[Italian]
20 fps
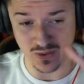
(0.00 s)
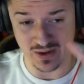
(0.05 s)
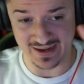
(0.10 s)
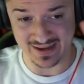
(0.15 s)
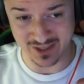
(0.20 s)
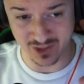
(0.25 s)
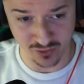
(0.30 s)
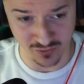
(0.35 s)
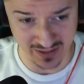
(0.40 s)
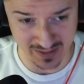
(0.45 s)
quella
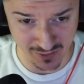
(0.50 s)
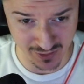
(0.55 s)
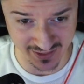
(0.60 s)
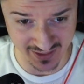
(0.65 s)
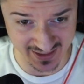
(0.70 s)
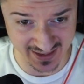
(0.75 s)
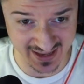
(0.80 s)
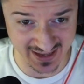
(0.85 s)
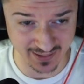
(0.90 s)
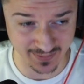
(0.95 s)
che dovremmo
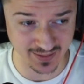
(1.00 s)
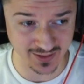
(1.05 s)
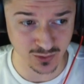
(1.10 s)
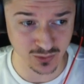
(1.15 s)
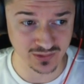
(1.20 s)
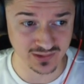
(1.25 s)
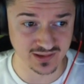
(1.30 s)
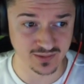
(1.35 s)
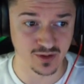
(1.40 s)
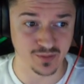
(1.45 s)
tenere per
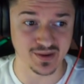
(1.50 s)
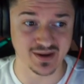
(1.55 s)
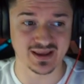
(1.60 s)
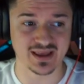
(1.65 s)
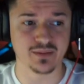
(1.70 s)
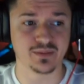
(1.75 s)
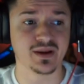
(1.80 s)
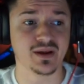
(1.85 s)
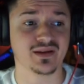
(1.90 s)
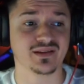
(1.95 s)
ultimo,
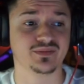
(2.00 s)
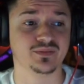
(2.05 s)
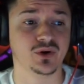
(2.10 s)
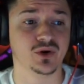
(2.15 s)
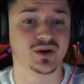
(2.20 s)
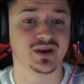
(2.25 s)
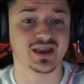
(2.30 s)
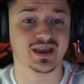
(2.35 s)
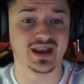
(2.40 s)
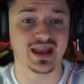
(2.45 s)
perché prima
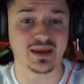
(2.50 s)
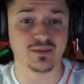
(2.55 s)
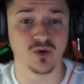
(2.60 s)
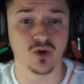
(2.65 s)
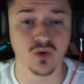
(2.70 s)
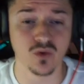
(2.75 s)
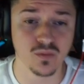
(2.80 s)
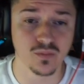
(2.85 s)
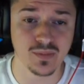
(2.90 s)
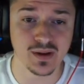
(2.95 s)

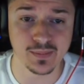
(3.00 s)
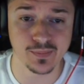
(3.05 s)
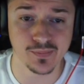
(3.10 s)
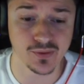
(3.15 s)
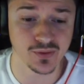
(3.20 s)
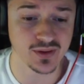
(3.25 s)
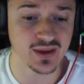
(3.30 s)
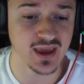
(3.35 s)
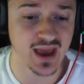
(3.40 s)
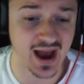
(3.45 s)
sbloccheremo un bel
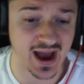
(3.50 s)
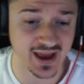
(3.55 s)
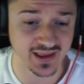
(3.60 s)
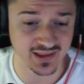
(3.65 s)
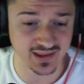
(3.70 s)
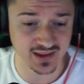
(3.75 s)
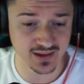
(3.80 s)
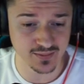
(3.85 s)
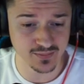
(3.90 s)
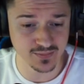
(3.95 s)
po' di
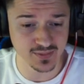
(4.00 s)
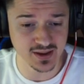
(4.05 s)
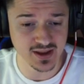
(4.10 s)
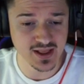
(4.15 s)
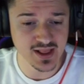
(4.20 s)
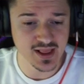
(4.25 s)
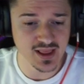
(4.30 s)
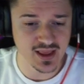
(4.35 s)
item